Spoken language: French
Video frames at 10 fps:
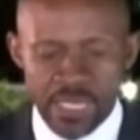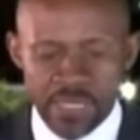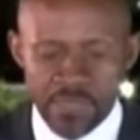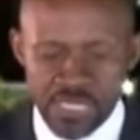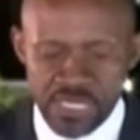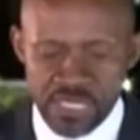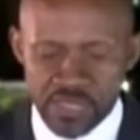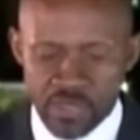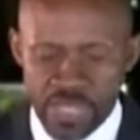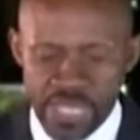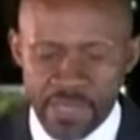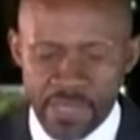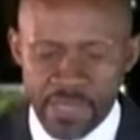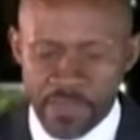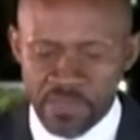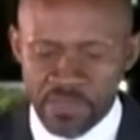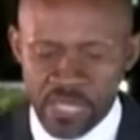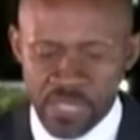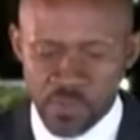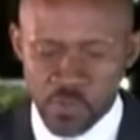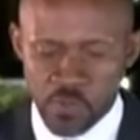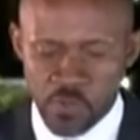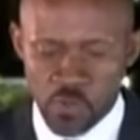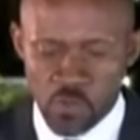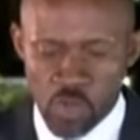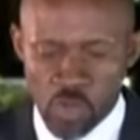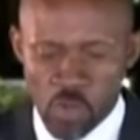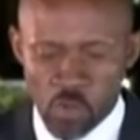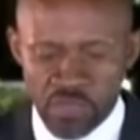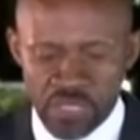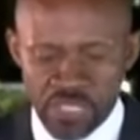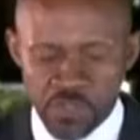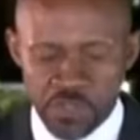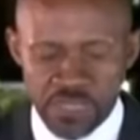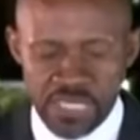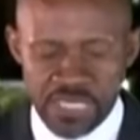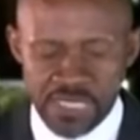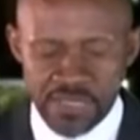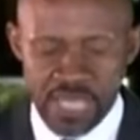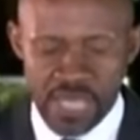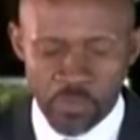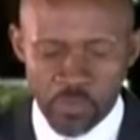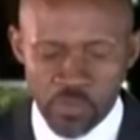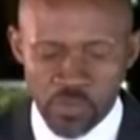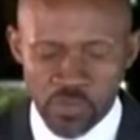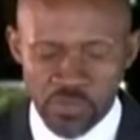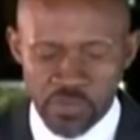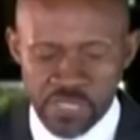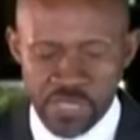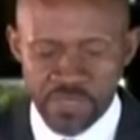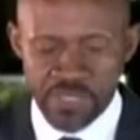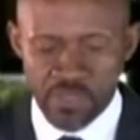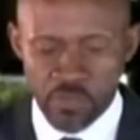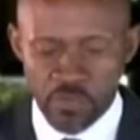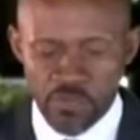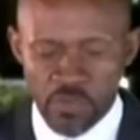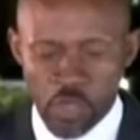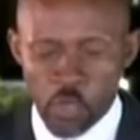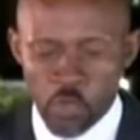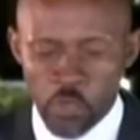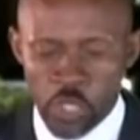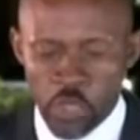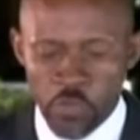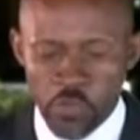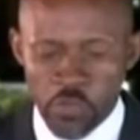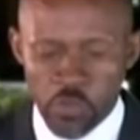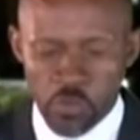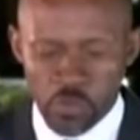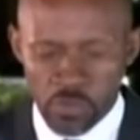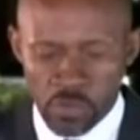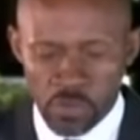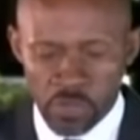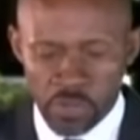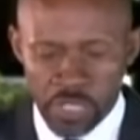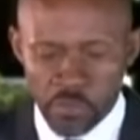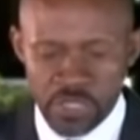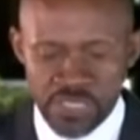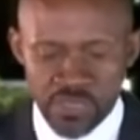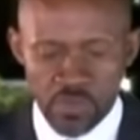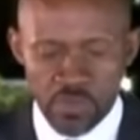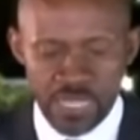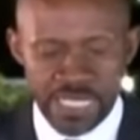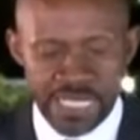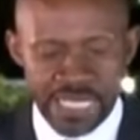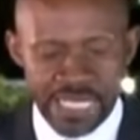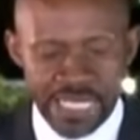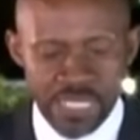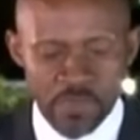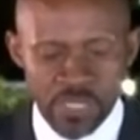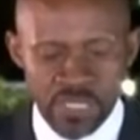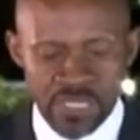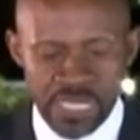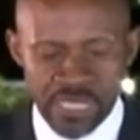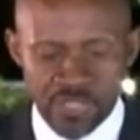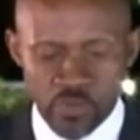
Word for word: les ministres et les partenaires sociaux ont exhorté les États à poursuivre sa mise en œuvre, une réunion réunissant les délégués des ministères